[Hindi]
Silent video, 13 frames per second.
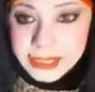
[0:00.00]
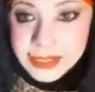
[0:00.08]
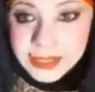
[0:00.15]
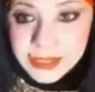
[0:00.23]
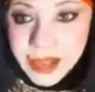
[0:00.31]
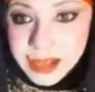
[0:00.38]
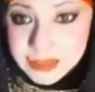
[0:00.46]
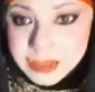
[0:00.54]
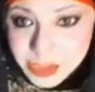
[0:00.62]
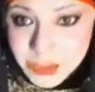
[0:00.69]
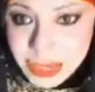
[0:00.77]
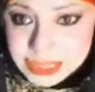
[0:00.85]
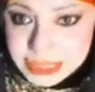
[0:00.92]
आतिशबाजी
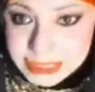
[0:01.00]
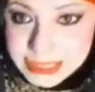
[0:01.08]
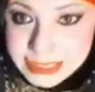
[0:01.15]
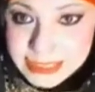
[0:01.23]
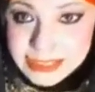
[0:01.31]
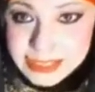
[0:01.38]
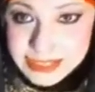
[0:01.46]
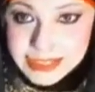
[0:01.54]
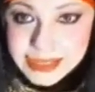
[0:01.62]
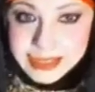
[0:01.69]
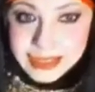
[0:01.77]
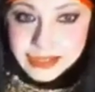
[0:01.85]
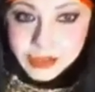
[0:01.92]
देखने के लिए गए हैं तो
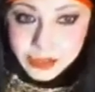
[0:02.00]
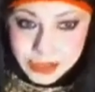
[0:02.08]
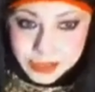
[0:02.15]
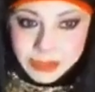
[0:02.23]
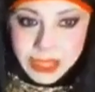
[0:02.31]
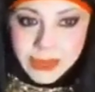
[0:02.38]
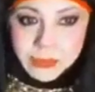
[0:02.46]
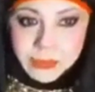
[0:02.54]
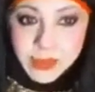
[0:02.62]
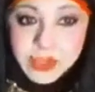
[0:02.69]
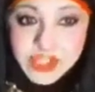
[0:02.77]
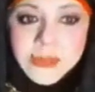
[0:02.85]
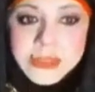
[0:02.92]
तब भी आपको खुश आमदीद